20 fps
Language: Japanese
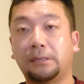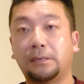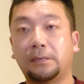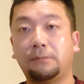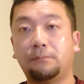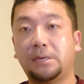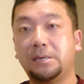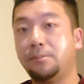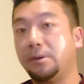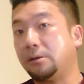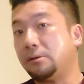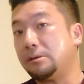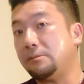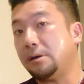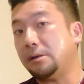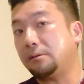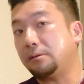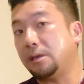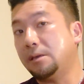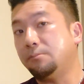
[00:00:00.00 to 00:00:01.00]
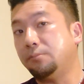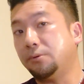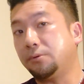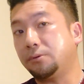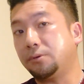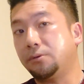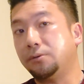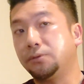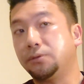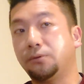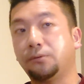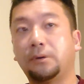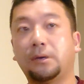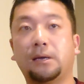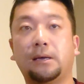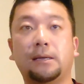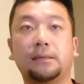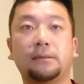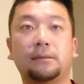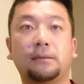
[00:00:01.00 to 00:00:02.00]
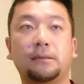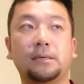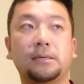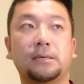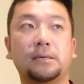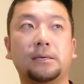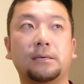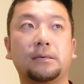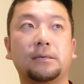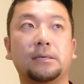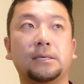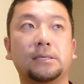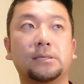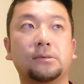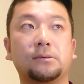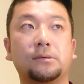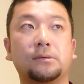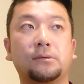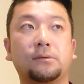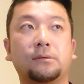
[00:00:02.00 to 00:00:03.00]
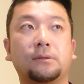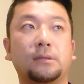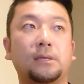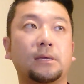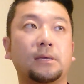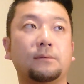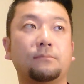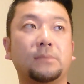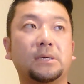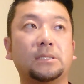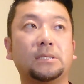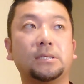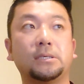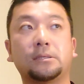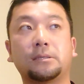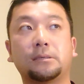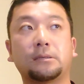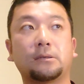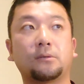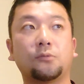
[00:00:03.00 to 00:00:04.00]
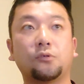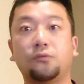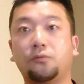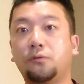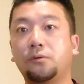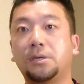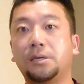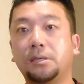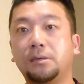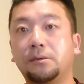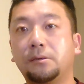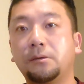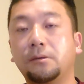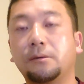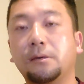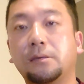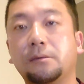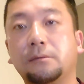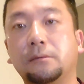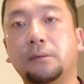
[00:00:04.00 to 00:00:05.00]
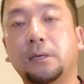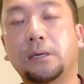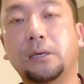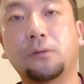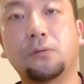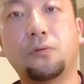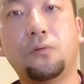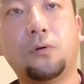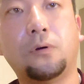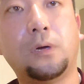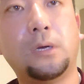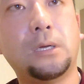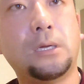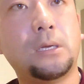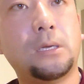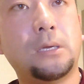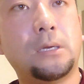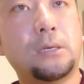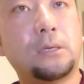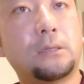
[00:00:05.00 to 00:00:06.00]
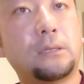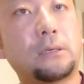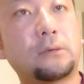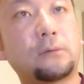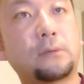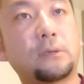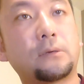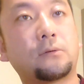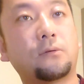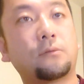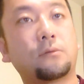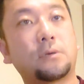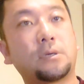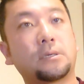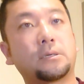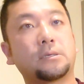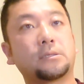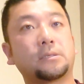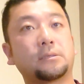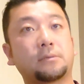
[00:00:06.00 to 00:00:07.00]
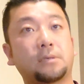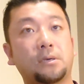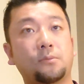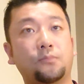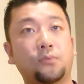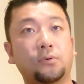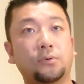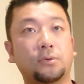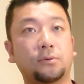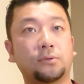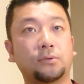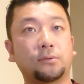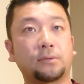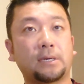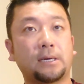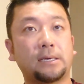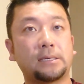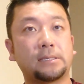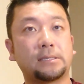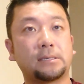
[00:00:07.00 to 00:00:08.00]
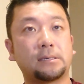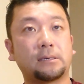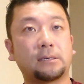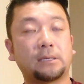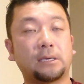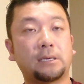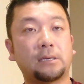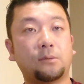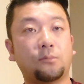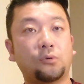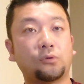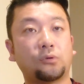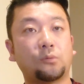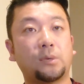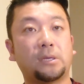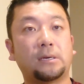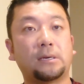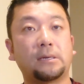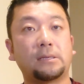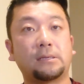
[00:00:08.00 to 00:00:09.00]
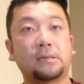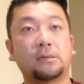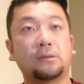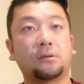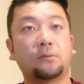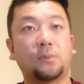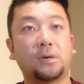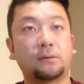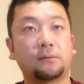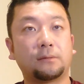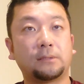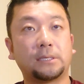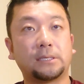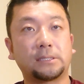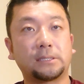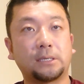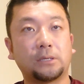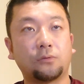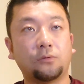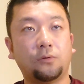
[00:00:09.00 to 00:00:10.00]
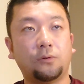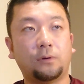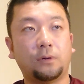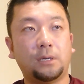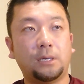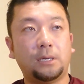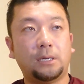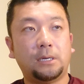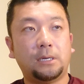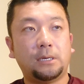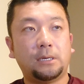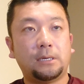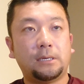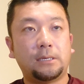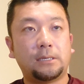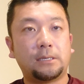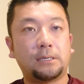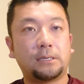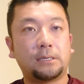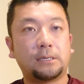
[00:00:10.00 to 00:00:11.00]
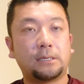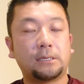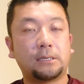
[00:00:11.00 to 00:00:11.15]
は今のいわゆる憲法9条があって、それによって、自衛隊なども動きにくいのがあるんだけど、なので、ここに関しては憲法9条改正が求められているのもあるんですけど、ここ